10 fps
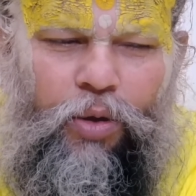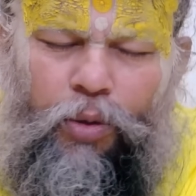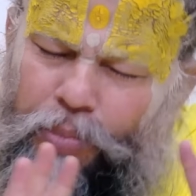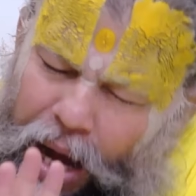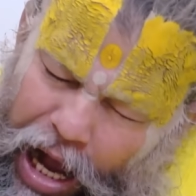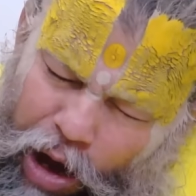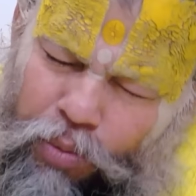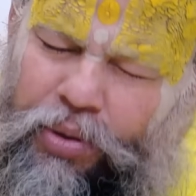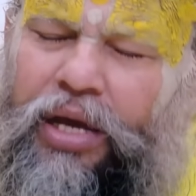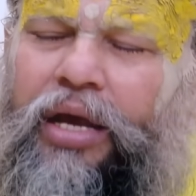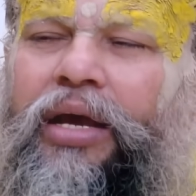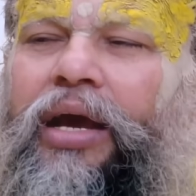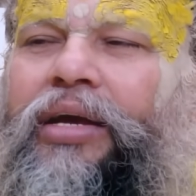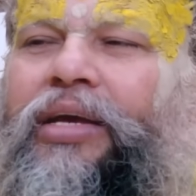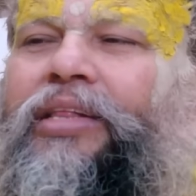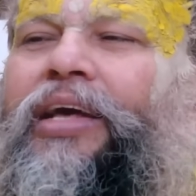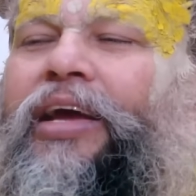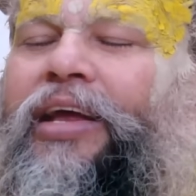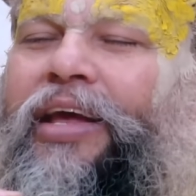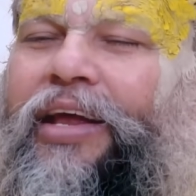तो भाव भी यही है कि
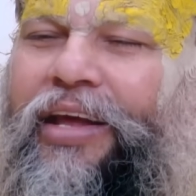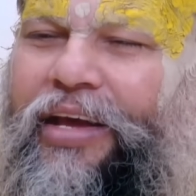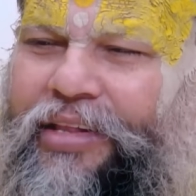दही ले ले